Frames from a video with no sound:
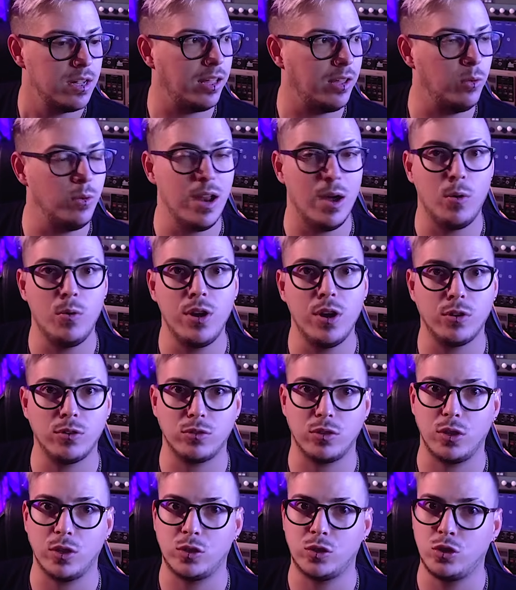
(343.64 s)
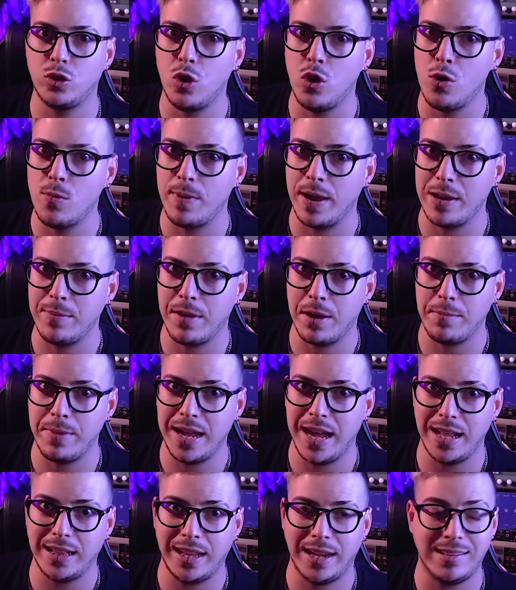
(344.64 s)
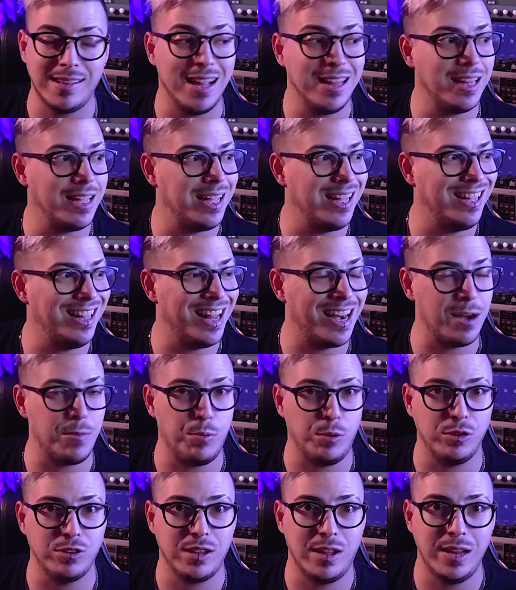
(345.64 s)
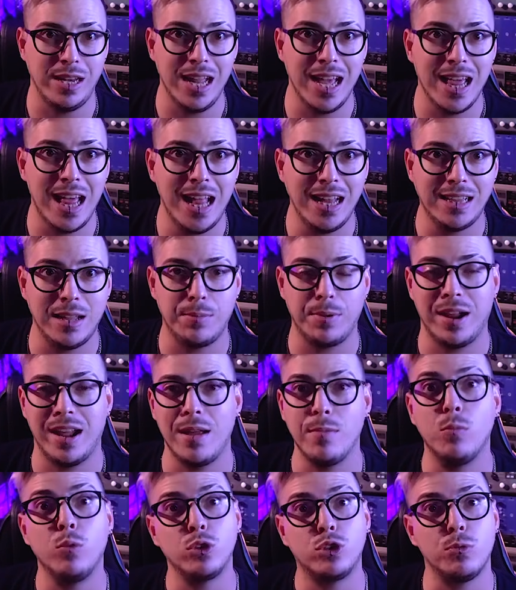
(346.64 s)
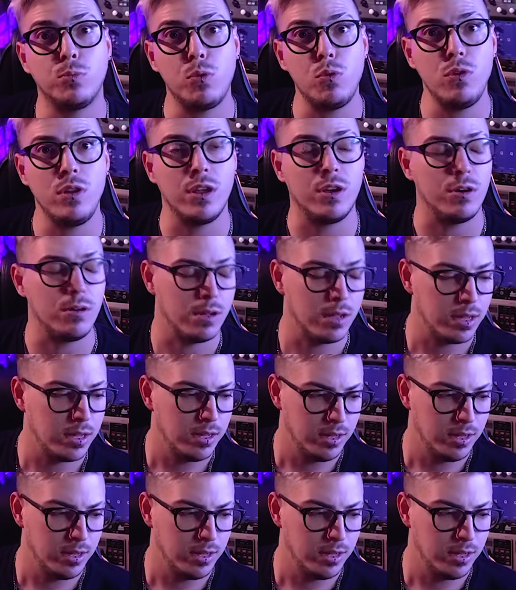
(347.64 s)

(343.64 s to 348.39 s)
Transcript: y un laburo súper, hiper, mega estresante y de responsabilidad alta porque había mucho público.